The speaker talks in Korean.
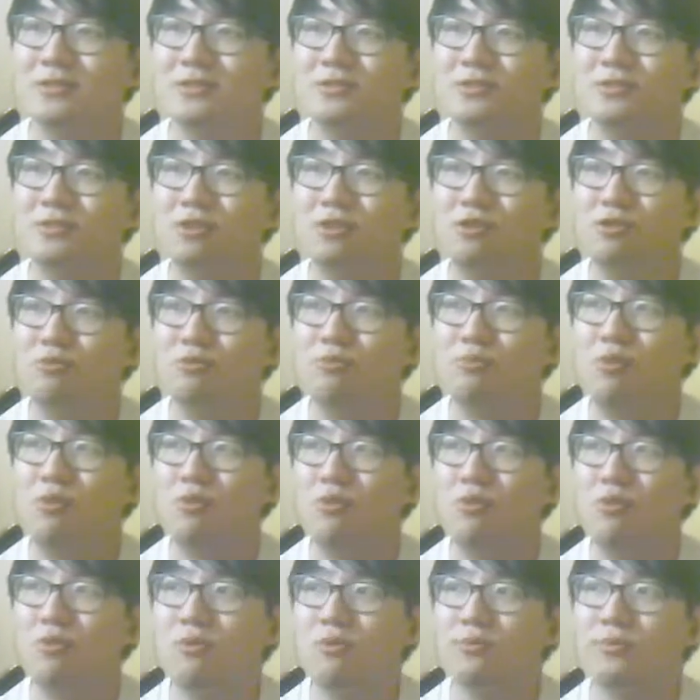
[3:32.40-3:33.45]
그걸
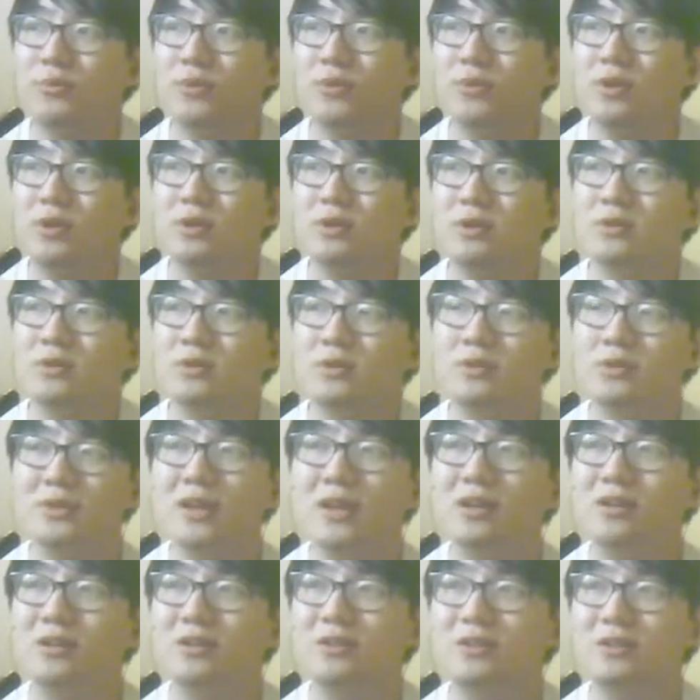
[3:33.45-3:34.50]
보고
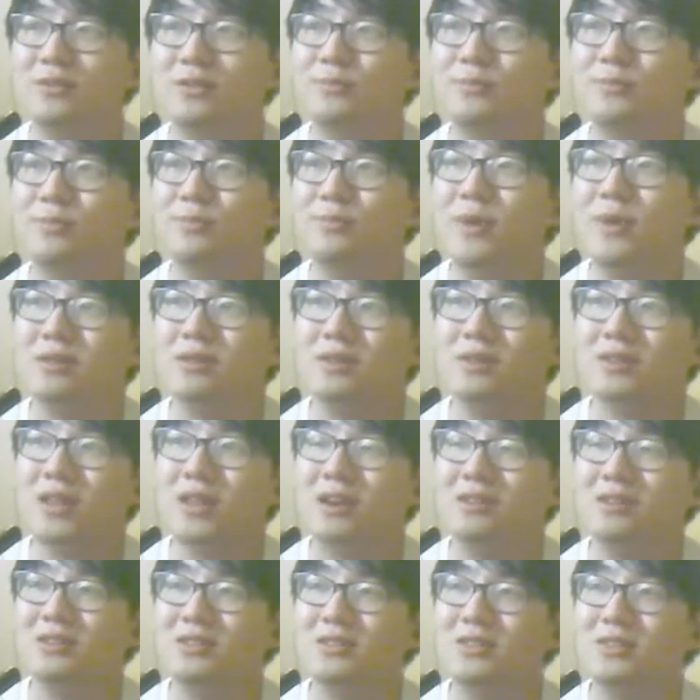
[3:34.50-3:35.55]
근데 그막
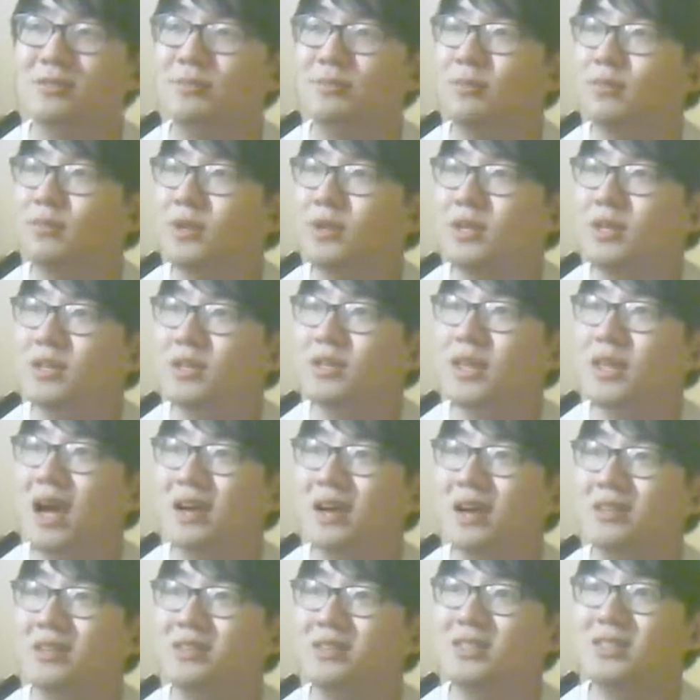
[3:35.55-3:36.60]
당시
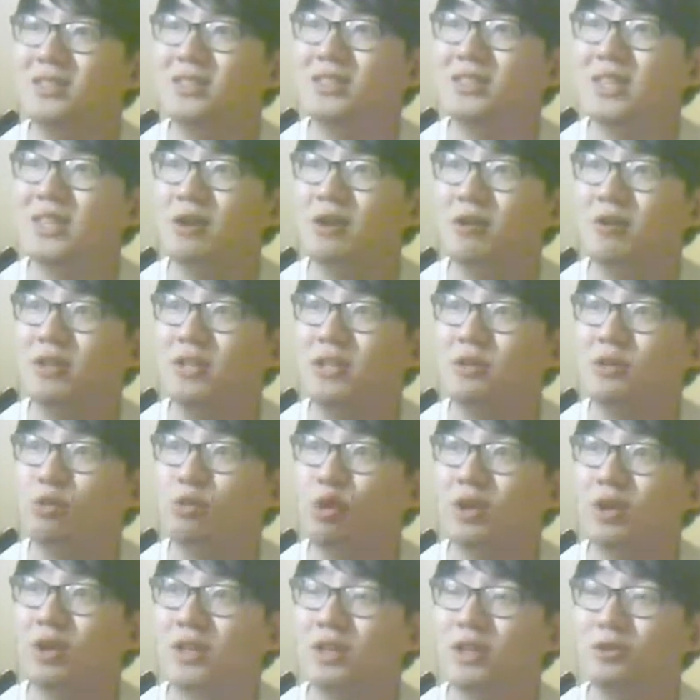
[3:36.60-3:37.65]
당직 사관이
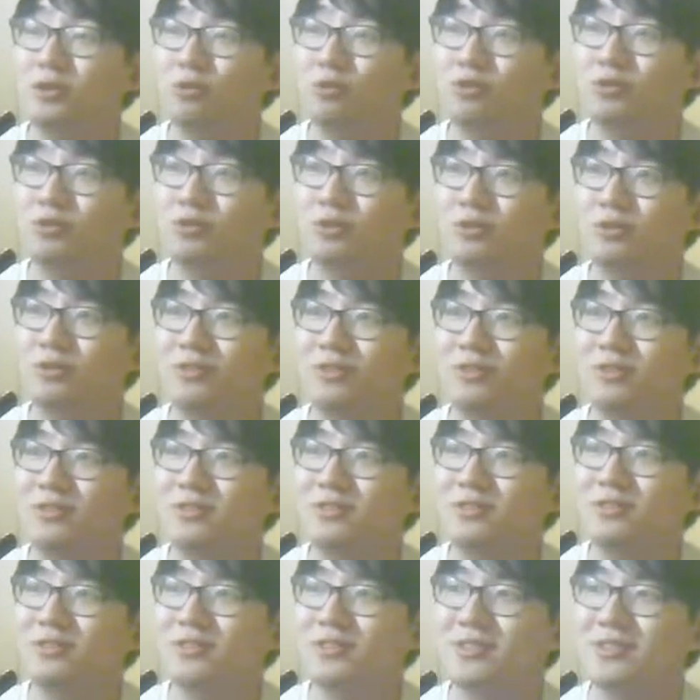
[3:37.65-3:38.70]
돌아다니고 있었거든요.
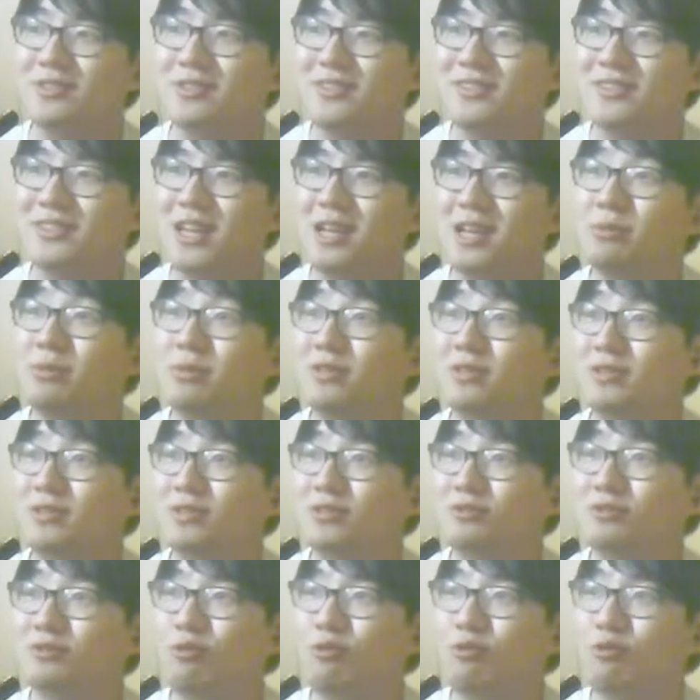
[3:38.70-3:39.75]
그 사이버
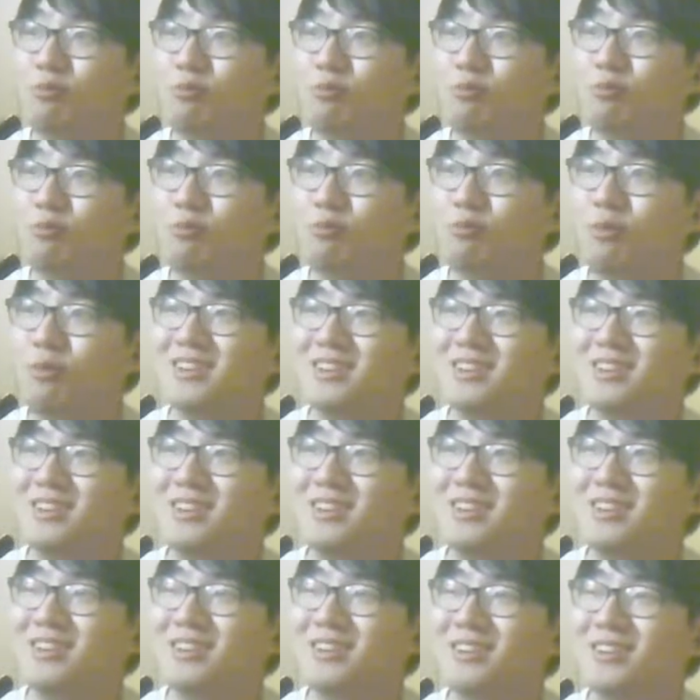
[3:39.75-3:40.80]
지식 정보방에.
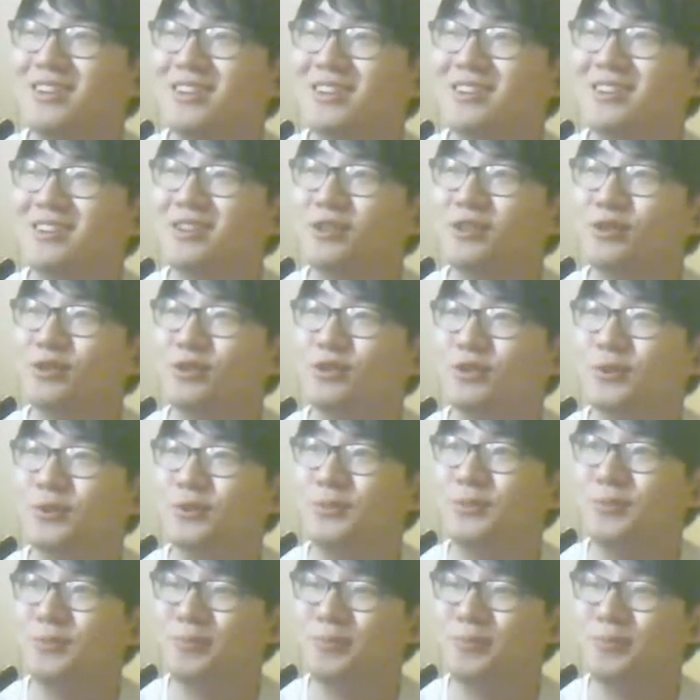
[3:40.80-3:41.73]
그래서